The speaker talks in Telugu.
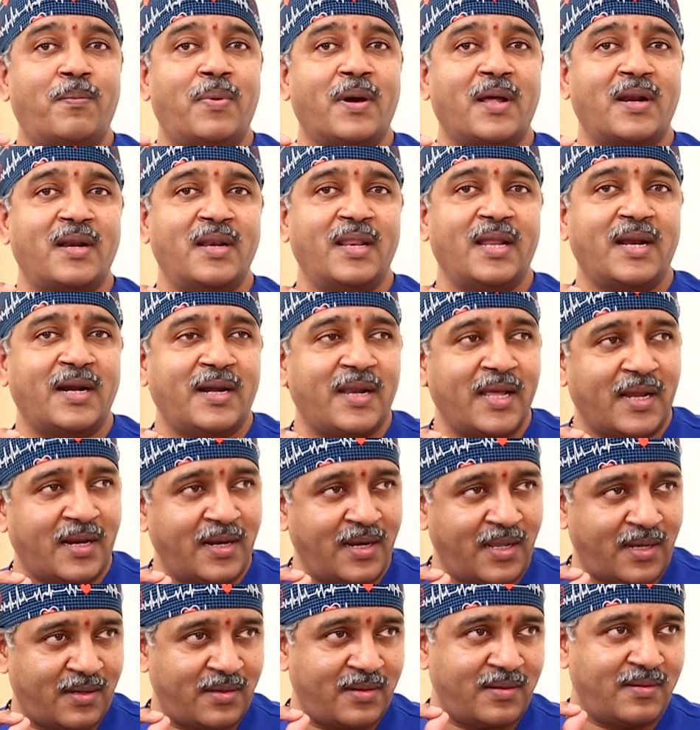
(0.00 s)
బర్నింగ్
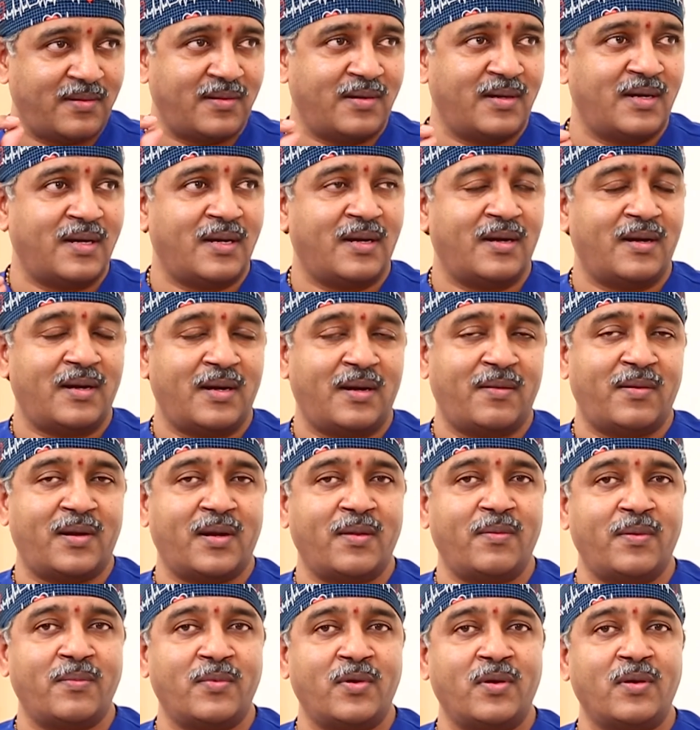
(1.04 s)
టెక్నిక్
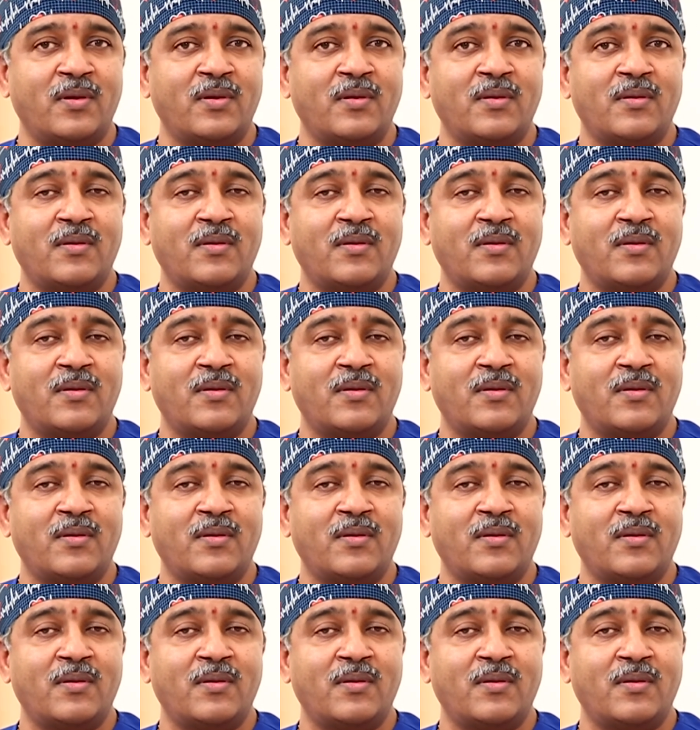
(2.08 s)
ఏమంటే మేము